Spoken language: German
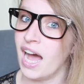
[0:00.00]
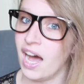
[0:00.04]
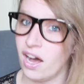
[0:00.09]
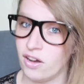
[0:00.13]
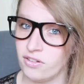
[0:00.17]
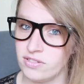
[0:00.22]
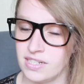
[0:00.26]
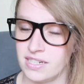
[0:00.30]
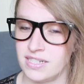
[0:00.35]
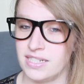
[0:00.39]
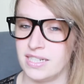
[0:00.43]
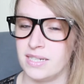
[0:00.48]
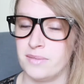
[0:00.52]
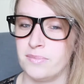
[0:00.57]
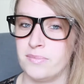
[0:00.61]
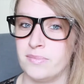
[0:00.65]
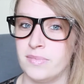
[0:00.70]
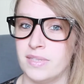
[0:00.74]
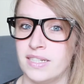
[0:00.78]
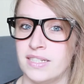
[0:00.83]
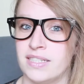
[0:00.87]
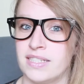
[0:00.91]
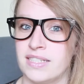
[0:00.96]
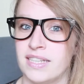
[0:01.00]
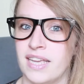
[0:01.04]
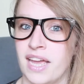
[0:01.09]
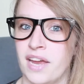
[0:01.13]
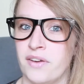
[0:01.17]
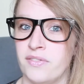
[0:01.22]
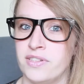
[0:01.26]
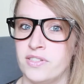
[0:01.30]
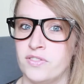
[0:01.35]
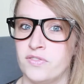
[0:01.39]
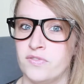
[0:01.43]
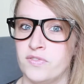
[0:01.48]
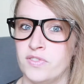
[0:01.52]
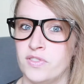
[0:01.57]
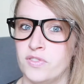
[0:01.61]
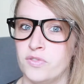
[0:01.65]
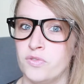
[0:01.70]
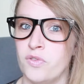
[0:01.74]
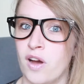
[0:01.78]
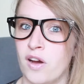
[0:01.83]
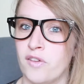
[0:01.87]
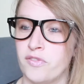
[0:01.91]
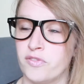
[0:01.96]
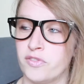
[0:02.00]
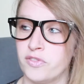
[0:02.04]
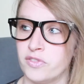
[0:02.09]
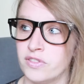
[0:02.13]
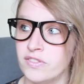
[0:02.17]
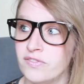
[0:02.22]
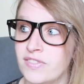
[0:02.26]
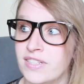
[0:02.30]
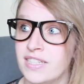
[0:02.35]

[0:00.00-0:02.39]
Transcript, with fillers: Außerdem ist Carrie sowieso aufgrund,